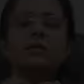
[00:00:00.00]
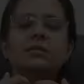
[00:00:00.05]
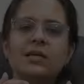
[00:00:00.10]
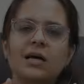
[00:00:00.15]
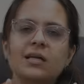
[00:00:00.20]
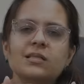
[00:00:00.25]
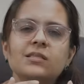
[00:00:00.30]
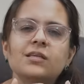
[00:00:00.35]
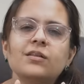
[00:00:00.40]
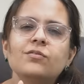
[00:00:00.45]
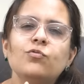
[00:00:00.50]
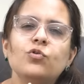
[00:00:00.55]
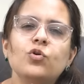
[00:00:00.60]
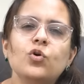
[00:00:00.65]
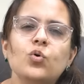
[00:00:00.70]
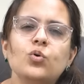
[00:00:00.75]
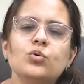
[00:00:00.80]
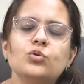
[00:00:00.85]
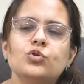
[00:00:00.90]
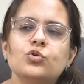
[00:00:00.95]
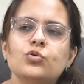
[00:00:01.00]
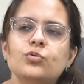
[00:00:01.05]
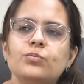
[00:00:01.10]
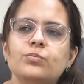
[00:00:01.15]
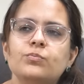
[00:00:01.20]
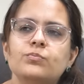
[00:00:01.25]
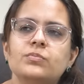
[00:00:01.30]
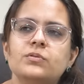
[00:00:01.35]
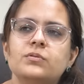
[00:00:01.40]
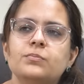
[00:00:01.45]
साथ साथ वो लोग जो
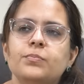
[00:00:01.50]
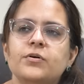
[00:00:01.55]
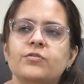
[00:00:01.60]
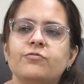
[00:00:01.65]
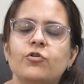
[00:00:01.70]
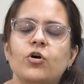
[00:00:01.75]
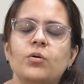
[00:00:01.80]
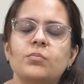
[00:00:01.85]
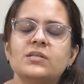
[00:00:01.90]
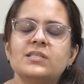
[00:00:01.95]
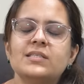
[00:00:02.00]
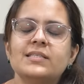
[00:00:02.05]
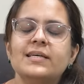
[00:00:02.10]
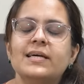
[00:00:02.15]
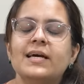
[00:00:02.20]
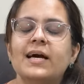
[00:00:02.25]
परफॉर्मेंस